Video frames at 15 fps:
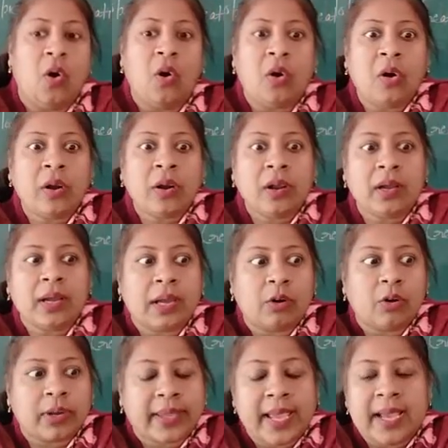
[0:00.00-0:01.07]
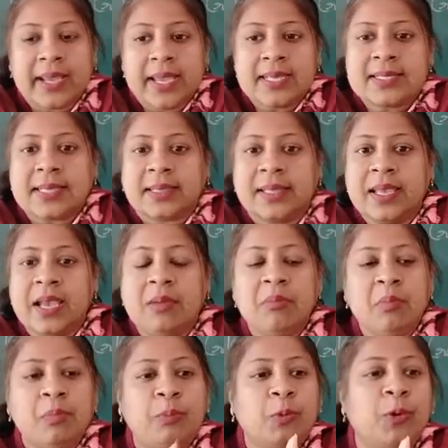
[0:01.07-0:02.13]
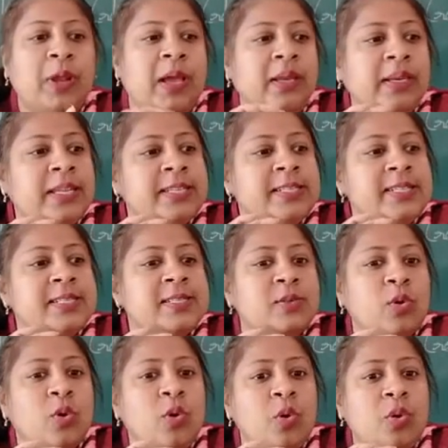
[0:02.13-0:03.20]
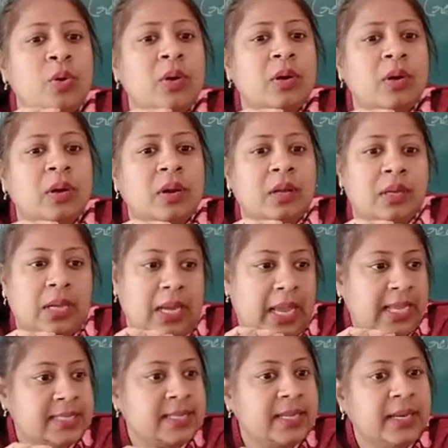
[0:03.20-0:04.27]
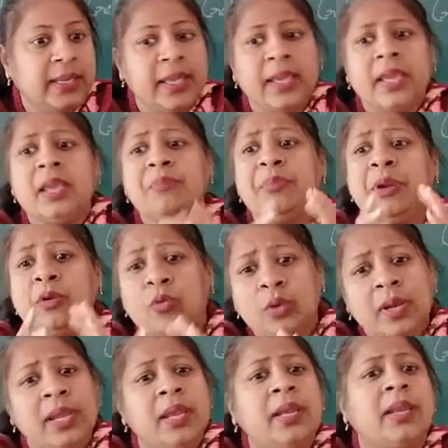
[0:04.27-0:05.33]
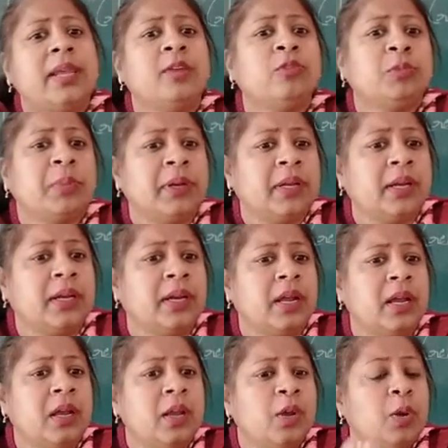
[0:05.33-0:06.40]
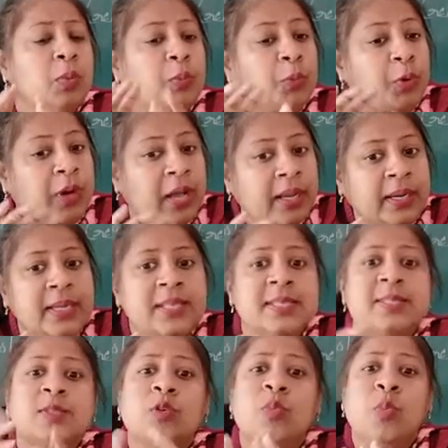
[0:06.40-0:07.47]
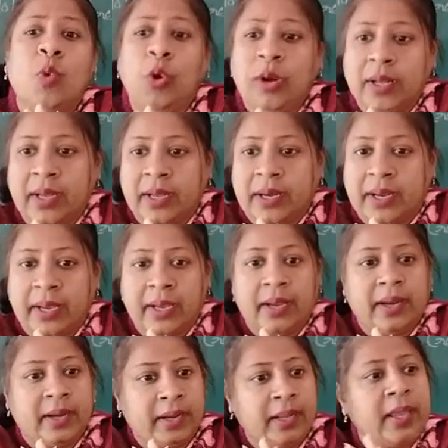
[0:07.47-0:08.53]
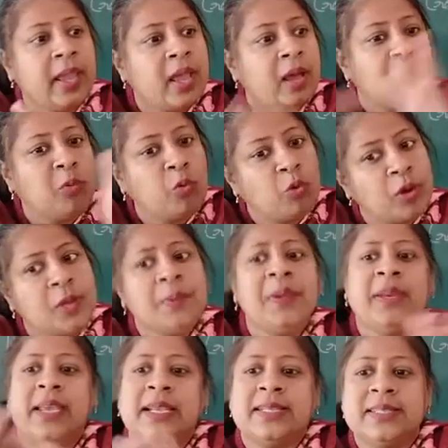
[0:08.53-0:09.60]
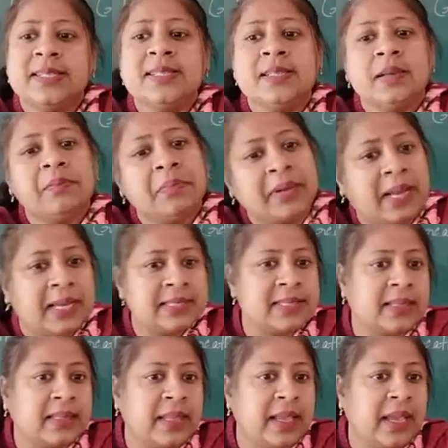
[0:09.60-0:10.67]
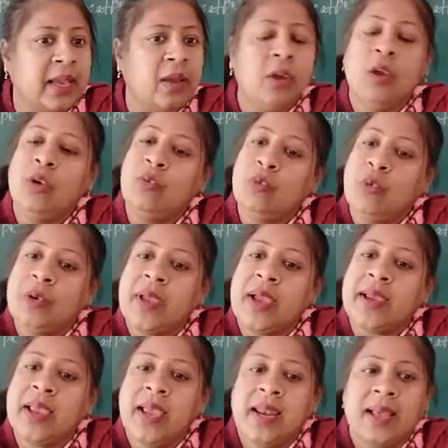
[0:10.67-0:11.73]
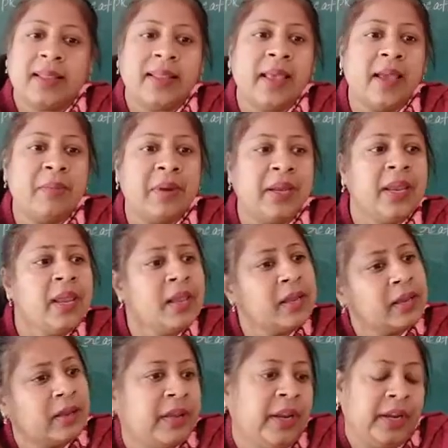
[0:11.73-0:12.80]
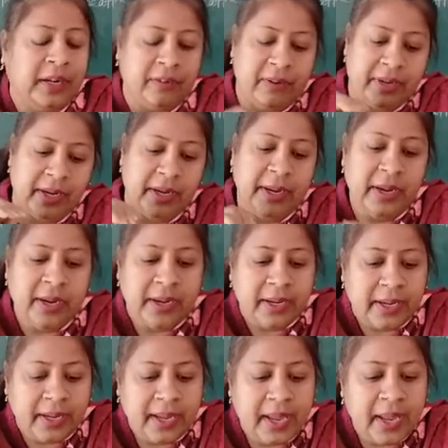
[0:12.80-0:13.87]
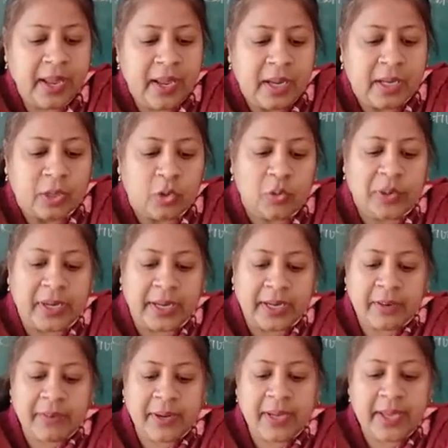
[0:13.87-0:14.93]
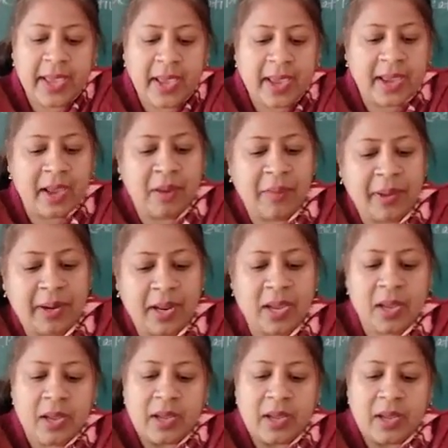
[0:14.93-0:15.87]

और क्या कह सकते हैं हम पुरानी चीज़ को ऐसा नहीं है कि बिल्कुल ही नई उत्पन्न करना पुरानी चीज़ को मोल्ड करके ठीक है हम कोई भी नई चीज़ बना सकते हैं वो क्या कहलाता है हमारी क्रिएटिविटी ठीक है तो क्रिएटिविटी क्या है हमारा